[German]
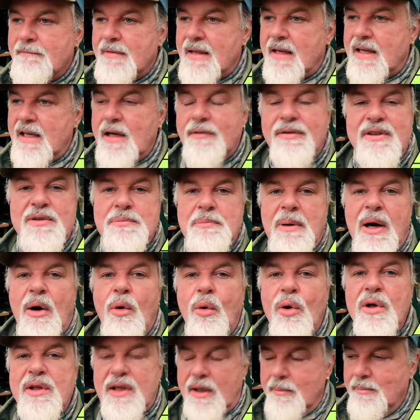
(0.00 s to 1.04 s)
ja, was
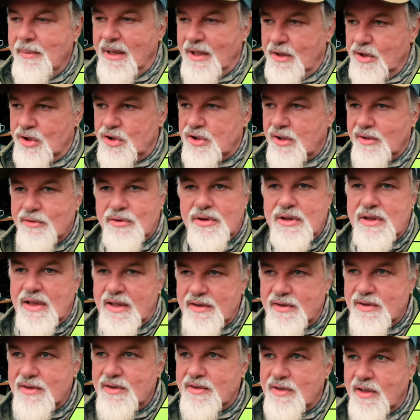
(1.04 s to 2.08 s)
braucht der Mensch? Also
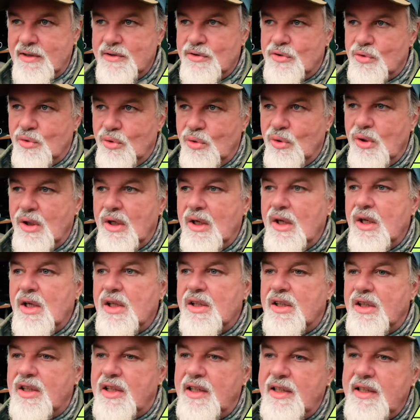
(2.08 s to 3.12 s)
das ist dann so
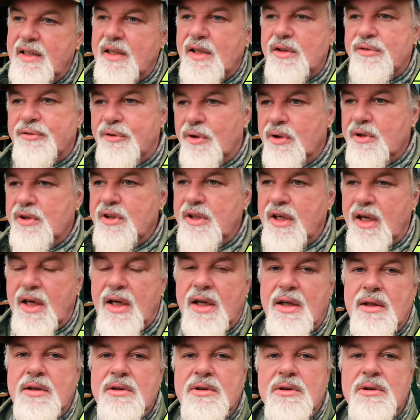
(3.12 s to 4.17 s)
gegliedert von,
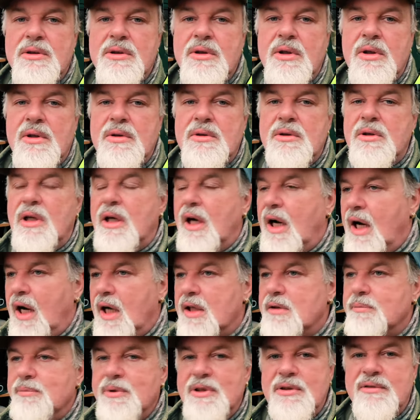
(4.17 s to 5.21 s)
ja,
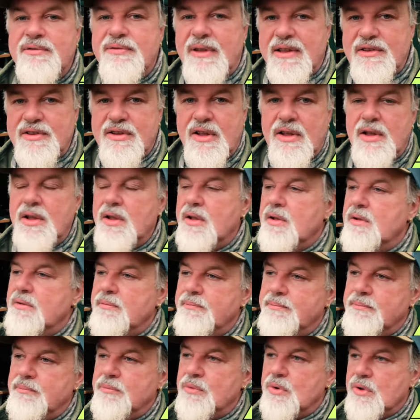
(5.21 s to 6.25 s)
atmen, Wasser,
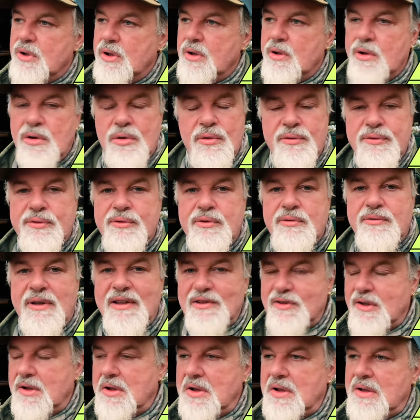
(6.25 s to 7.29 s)
ne, Luft,
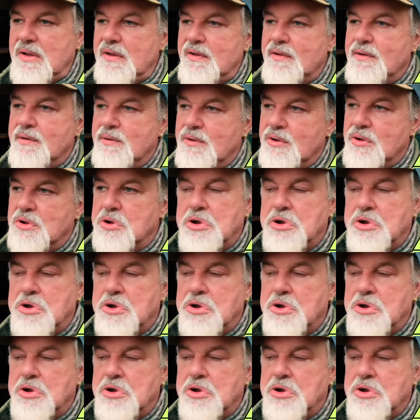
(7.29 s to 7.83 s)
Wasser, äh,